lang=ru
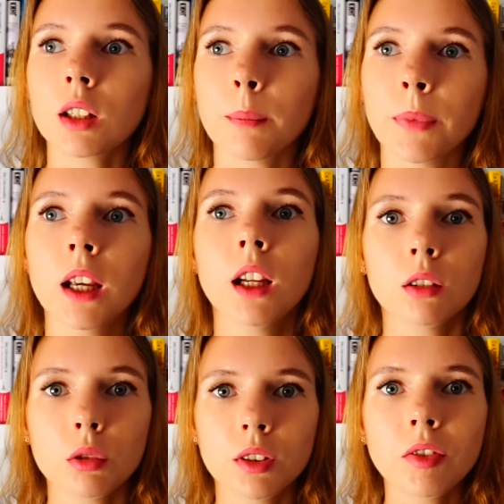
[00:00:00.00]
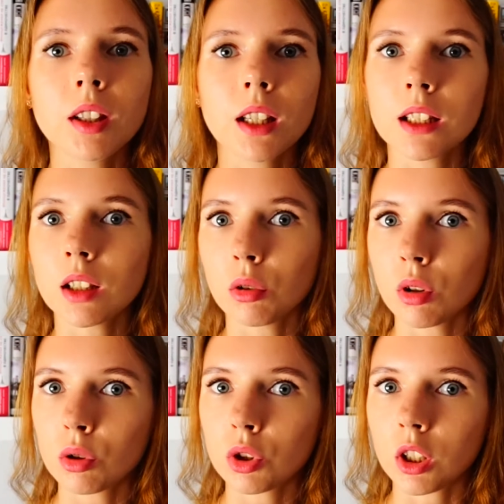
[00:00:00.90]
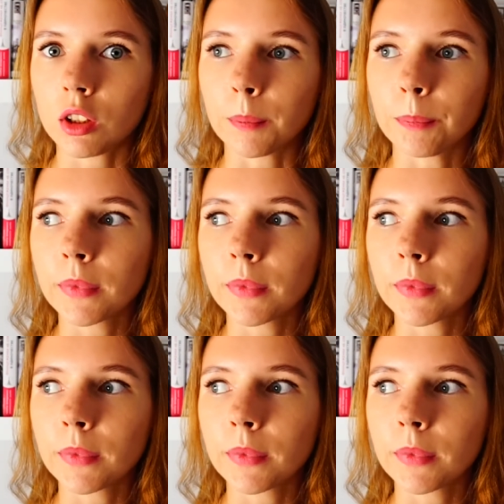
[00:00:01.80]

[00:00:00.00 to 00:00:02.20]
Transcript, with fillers: там, то действительно есть такое ощущение.